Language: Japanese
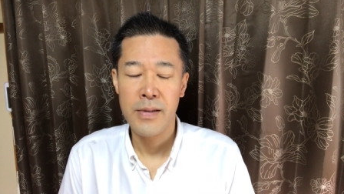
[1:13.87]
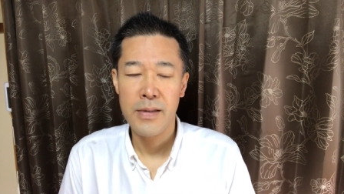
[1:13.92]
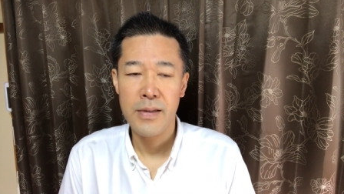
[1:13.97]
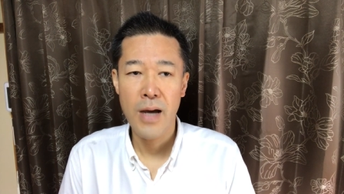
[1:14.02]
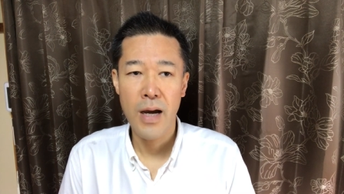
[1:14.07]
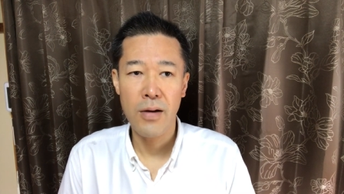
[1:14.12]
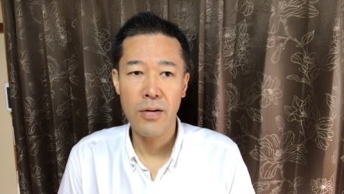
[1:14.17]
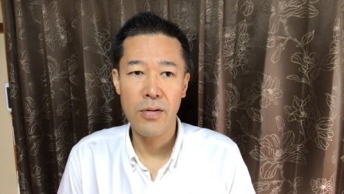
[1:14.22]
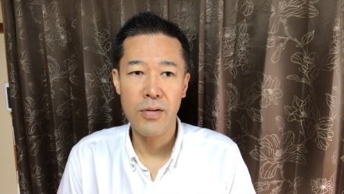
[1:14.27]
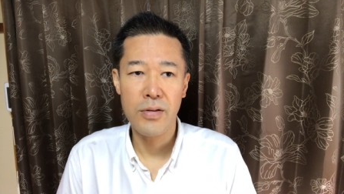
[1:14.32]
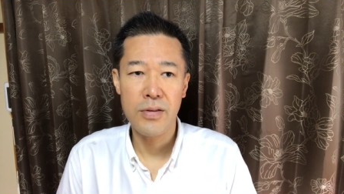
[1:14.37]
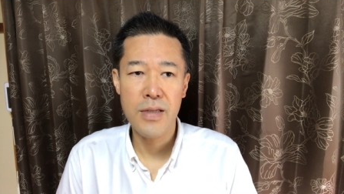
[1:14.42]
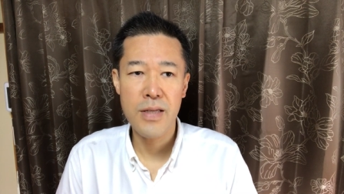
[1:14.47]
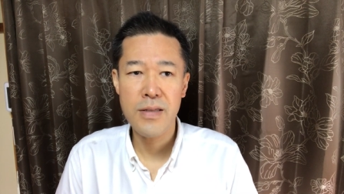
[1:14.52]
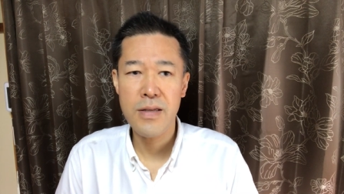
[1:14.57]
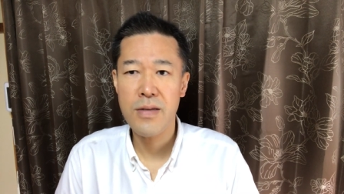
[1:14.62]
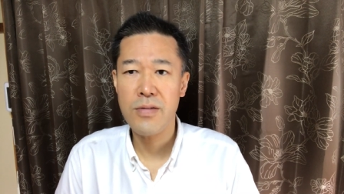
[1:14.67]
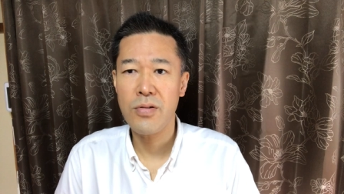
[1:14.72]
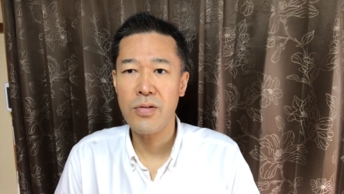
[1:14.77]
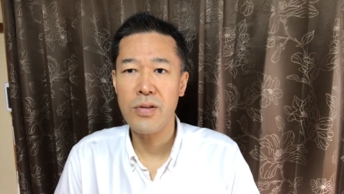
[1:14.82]
あの
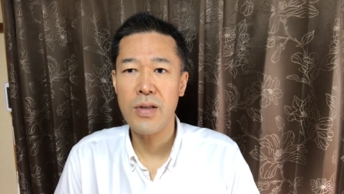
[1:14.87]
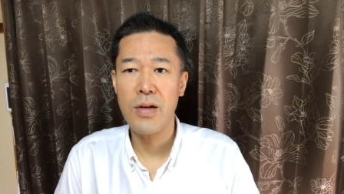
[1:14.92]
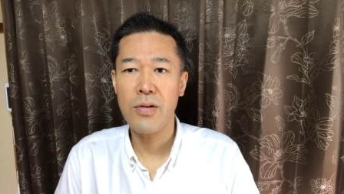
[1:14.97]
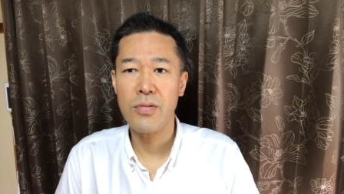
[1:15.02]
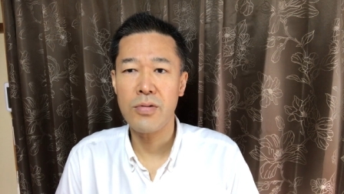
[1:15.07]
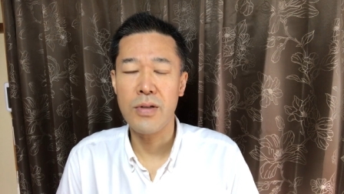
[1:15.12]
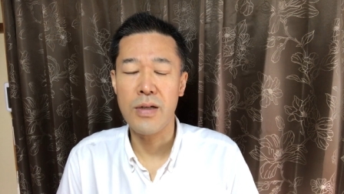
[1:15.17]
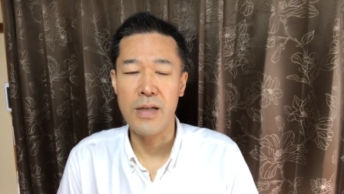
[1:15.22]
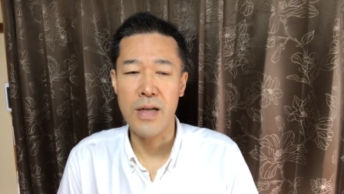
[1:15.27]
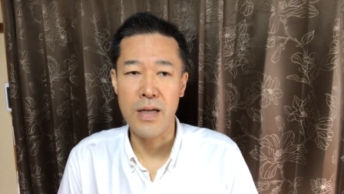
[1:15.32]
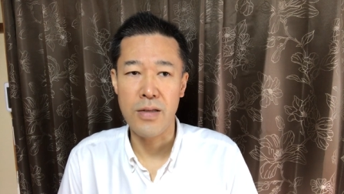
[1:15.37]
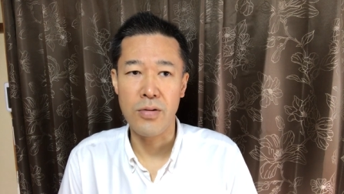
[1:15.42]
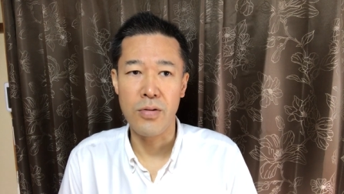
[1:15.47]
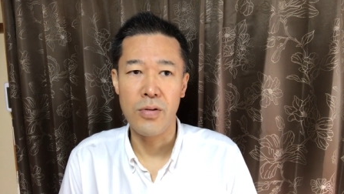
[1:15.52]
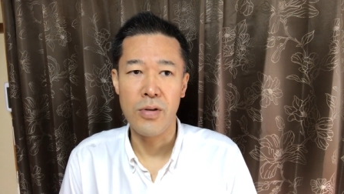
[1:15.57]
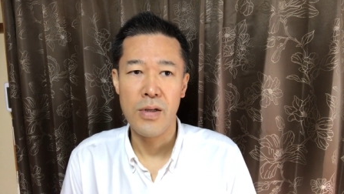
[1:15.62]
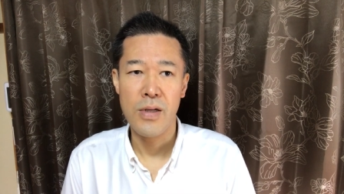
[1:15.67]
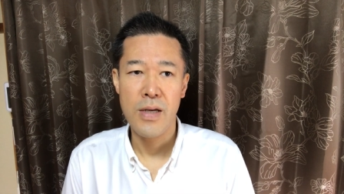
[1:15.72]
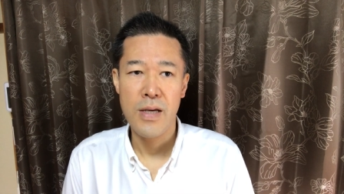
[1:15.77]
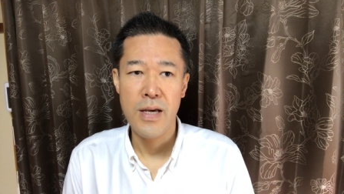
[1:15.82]
全然そんなことはないと、
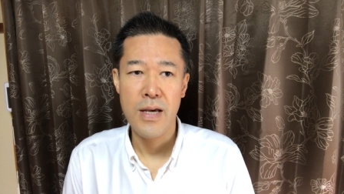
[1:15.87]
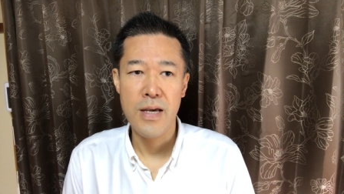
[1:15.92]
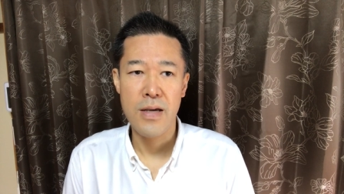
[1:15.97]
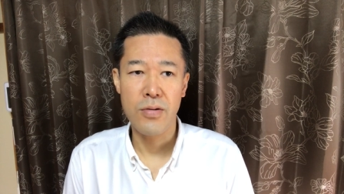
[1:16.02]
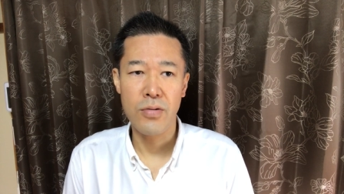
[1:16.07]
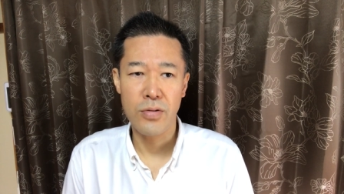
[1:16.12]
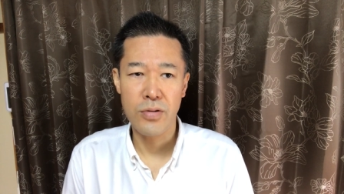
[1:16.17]
えー、